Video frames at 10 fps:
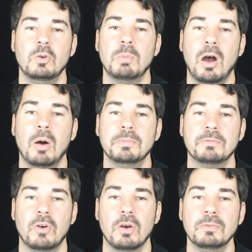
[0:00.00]
überhaupt
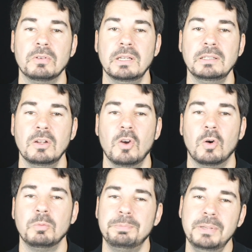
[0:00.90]
veröffentlicht
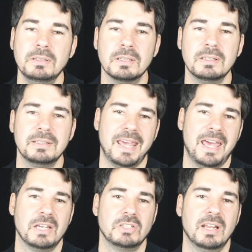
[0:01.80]
und bietet der
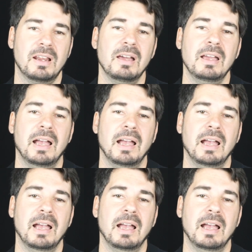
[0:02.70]
Hersteller